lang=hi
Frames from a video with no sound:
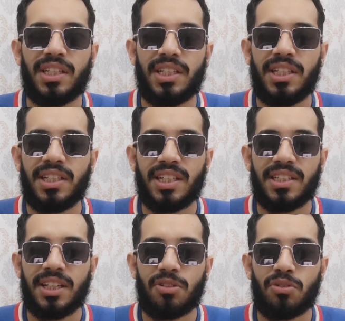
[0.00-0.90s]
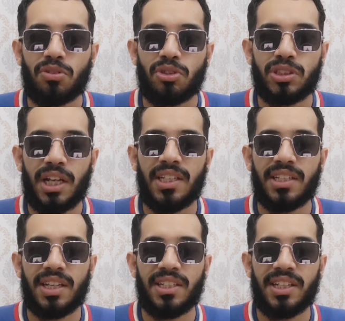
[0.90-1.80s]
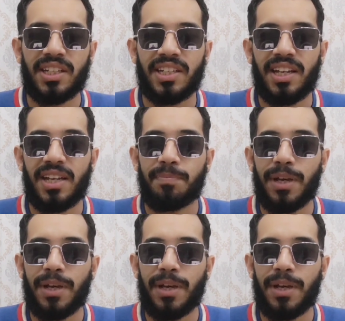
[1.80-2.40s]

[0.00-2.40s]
लीग e के अंदर उनको साइन कर लिया गया है